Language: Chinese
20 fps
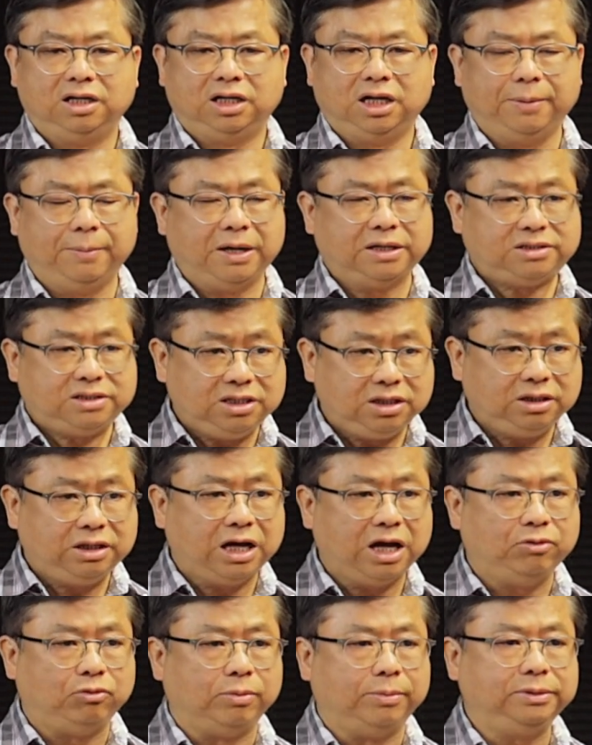那么今
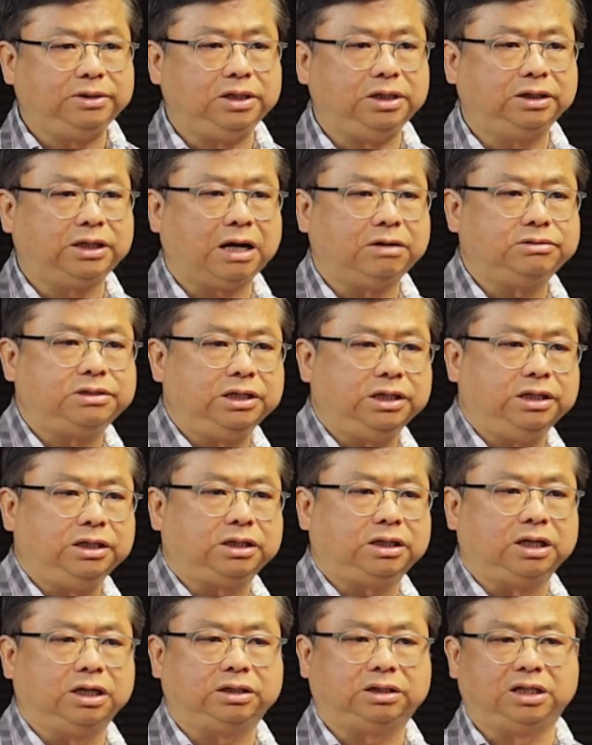天我们提到这
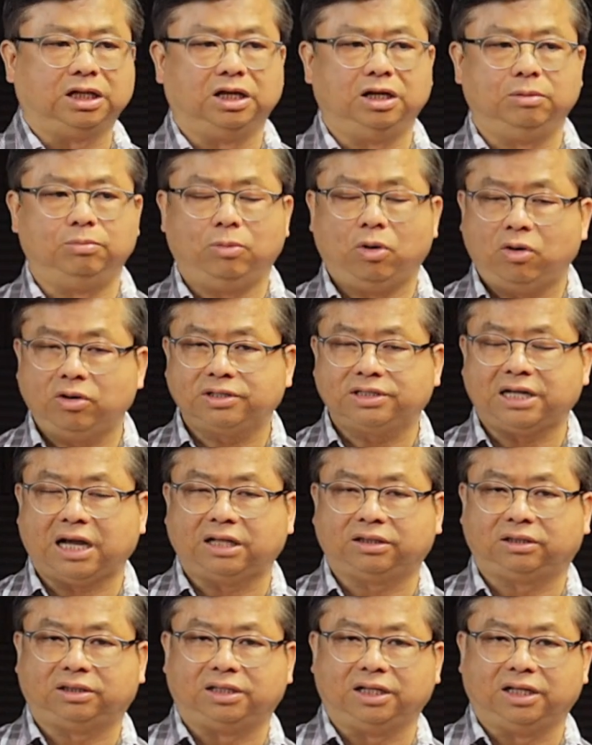一个的摩
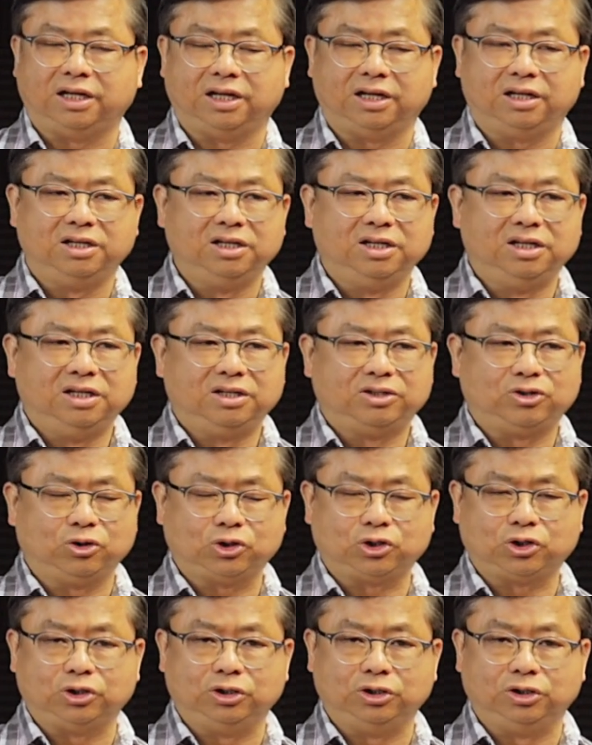萨的，就
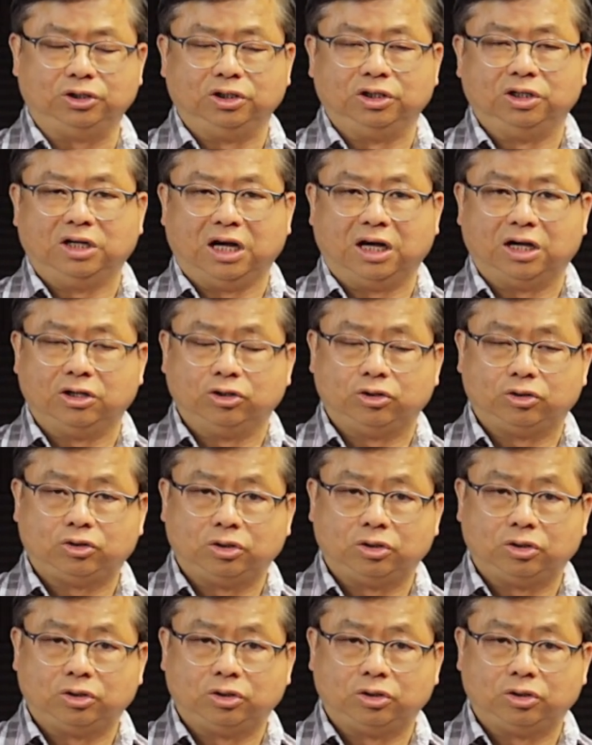是呃，